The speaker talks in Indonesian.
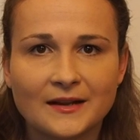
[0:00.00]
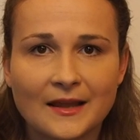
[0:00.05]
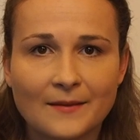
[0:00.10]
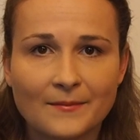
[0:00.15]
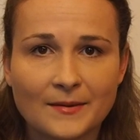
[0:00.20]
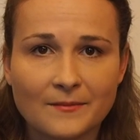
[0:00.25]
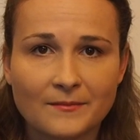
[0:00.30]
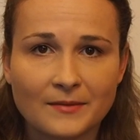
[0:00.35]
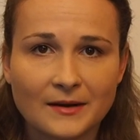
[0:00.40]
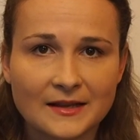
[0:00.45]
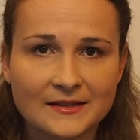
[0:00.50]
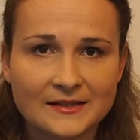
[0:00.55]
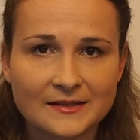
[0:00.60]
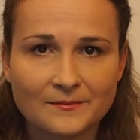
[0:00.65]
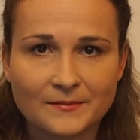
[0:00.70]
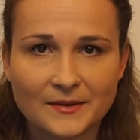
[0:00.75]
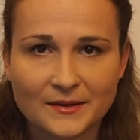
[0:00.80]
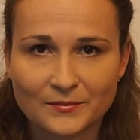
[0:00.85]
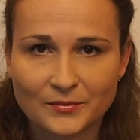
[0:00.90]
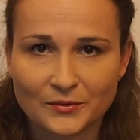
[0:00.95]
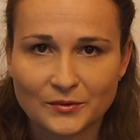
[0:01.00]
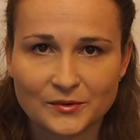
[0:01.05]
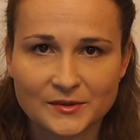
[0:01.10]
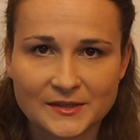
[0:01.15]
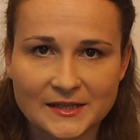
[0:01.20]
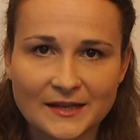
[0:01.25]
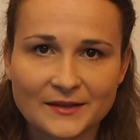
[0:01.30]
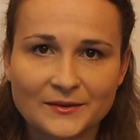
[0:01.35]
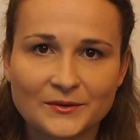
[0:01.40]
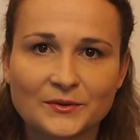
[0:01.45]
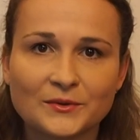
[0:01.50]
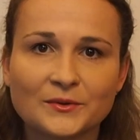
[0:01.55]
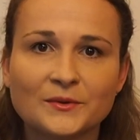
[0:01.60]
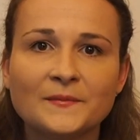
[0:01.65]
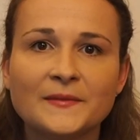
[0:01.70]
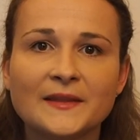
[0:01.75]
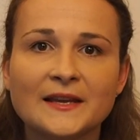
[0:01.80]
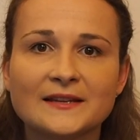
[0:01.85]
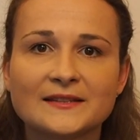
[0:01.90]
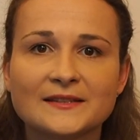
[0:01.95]
1841,
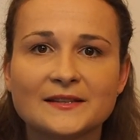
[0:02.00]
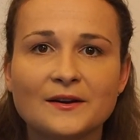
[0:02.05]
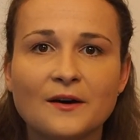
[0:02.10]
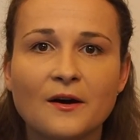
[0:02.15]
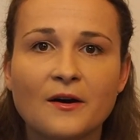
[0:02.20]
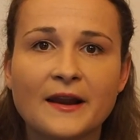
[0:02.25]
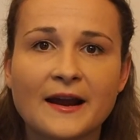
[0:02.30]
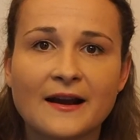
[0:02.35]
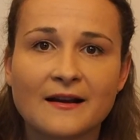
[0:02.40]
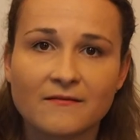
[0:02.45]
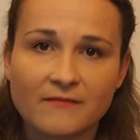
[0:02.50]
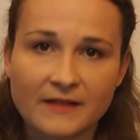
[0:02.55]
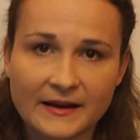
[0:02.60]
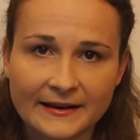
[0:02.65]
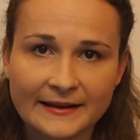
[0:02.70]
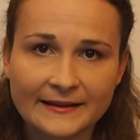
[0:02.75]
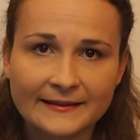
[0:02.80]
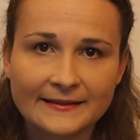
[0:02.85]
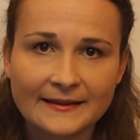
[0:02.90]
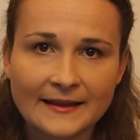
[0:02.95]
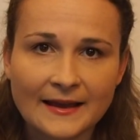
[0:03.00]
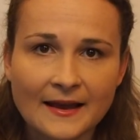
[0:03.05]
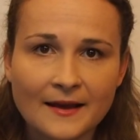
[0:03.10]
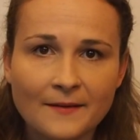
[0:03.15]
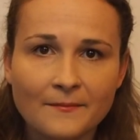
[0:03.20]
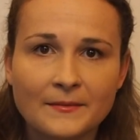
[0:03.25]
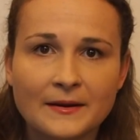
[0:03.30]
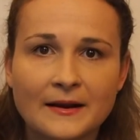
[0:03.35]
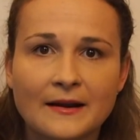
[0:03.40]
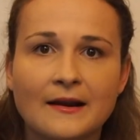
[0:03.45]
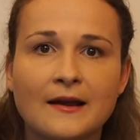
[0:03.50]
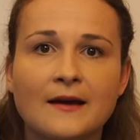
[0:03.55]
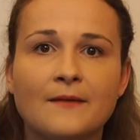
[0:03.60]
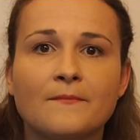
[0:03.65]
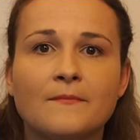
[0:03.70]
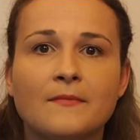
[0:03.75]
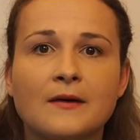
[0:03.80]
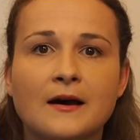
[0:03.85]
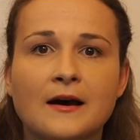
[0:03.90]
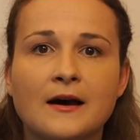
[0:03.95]
seorang wanita
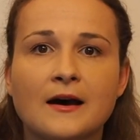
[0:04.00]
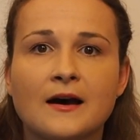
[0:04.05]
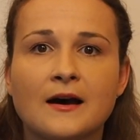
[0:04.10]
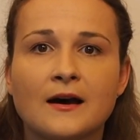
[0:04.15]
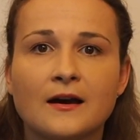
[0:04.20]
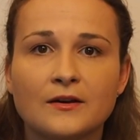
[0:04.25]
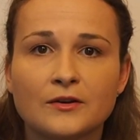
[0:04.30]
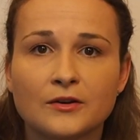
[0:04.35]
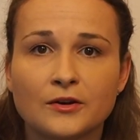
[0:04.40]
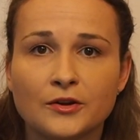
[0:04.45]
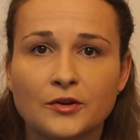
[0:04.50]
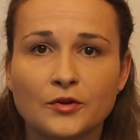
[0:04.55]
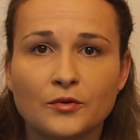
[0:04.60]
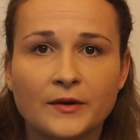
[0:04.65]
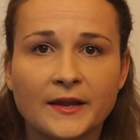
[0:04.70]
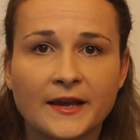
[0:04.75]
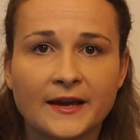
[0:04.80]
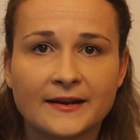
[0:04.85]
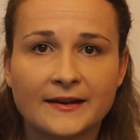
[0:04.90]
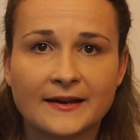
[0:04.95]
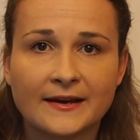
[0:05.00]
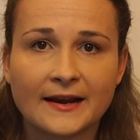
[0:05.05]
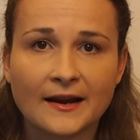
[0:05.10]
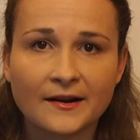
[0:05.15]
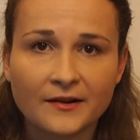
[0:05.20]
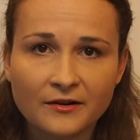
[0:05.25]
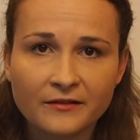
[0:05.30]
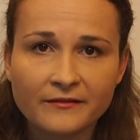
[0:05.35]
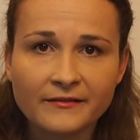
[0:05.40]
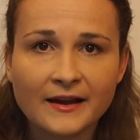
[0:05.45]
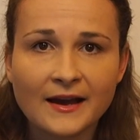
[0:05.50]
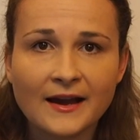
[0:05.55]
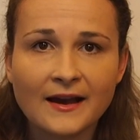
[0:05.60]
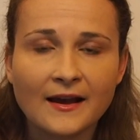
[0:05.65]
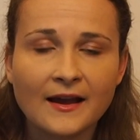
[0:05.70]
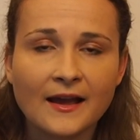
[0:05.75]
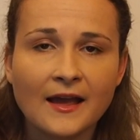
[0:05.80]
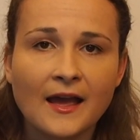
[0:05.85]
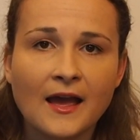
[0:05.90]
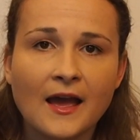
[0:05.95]
bernama uh, eh, Juliana Radova